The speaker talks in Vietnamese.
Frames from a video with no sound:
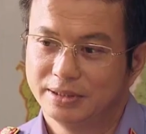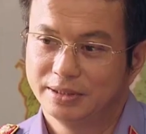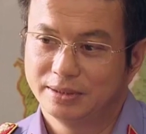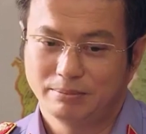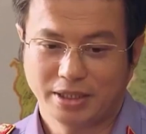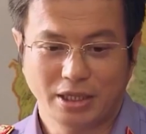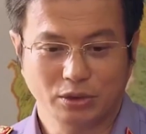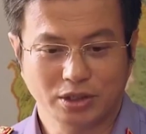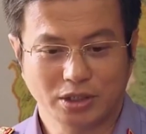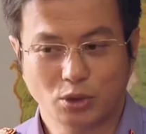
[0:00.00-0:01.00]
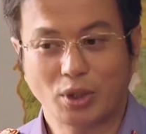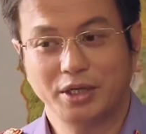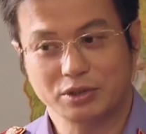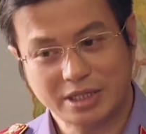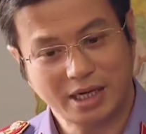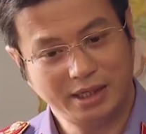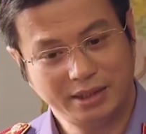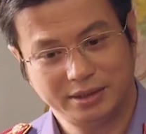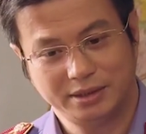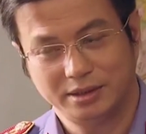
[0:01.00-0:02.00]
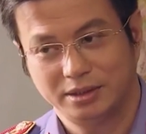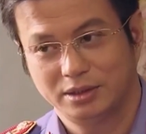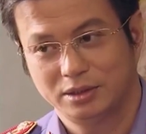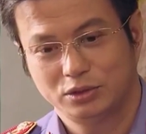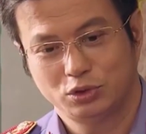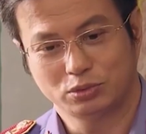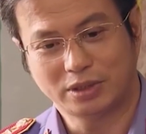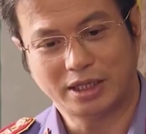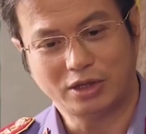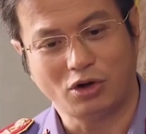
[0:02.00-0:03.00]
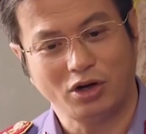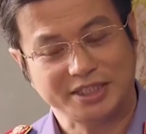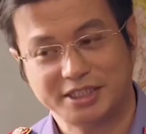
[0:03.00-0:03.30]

vô cùng ăn khách mang tên Sinh Tử. Diễn viên Lê Bá Anh